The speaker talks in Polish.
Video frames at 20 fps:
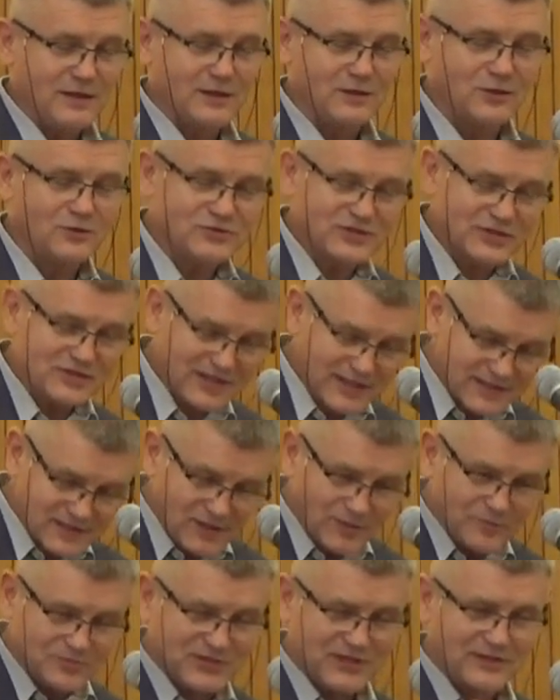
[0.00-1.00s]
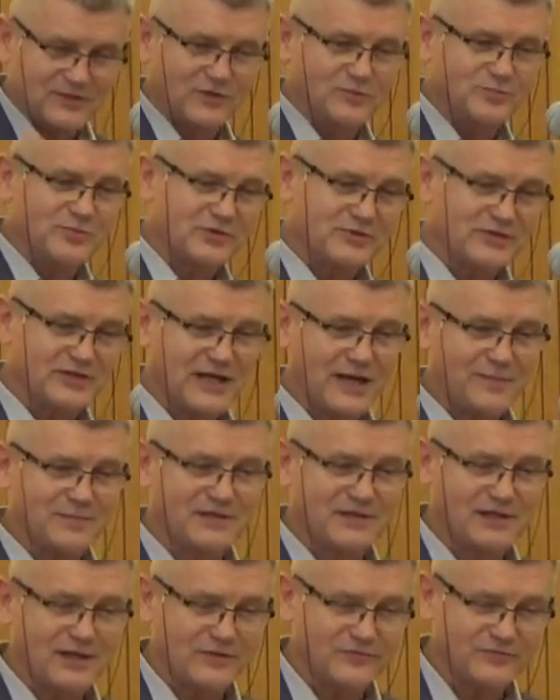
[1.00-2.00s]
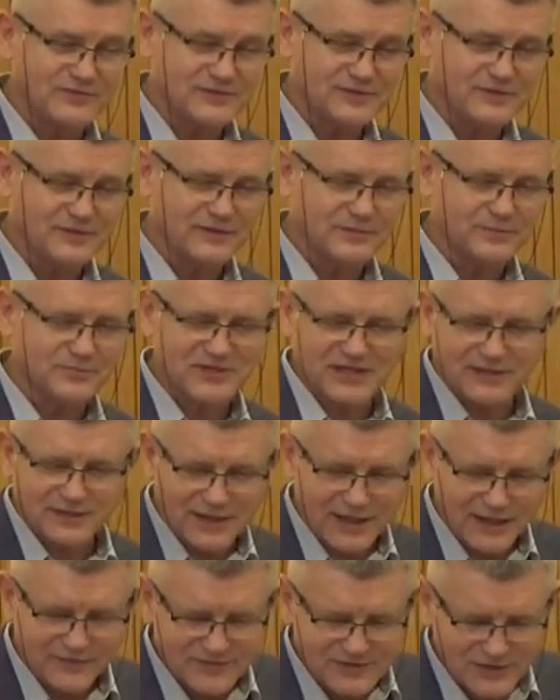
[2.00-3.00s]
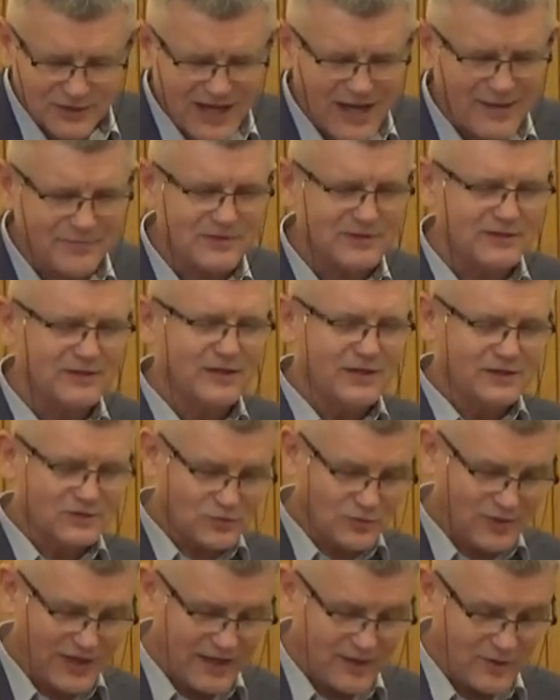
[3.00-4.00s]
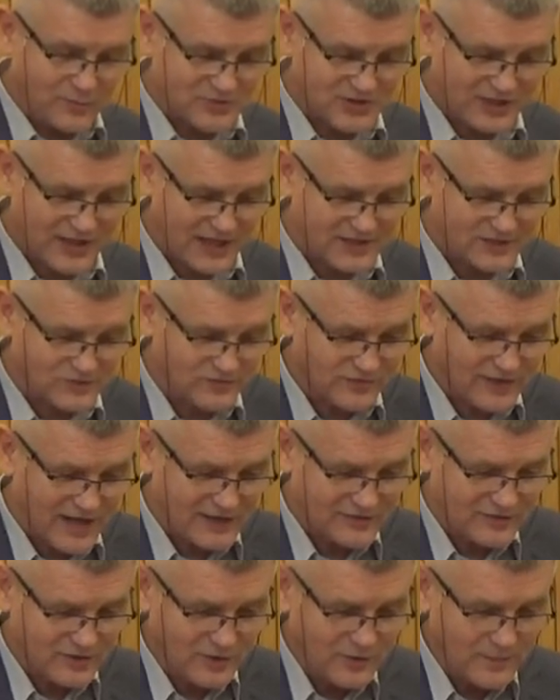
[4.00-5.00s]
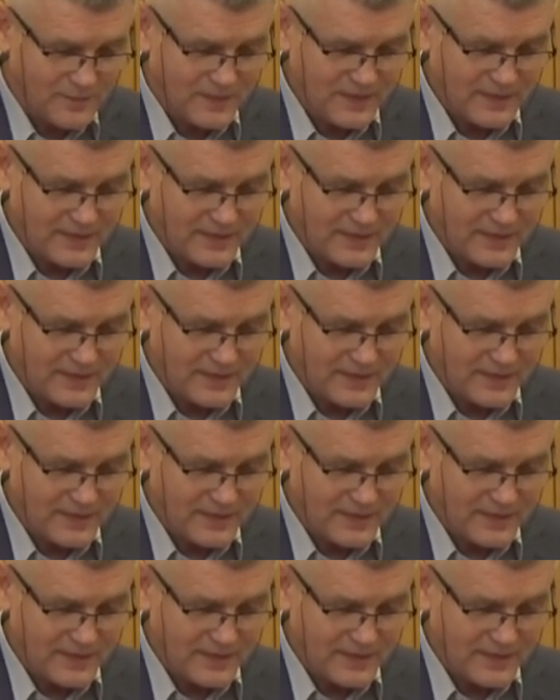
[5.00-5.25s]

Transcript: ludzie siedzą przed odbiornikami, telewiz y, przed telewizorami, słuchają przekazów radio,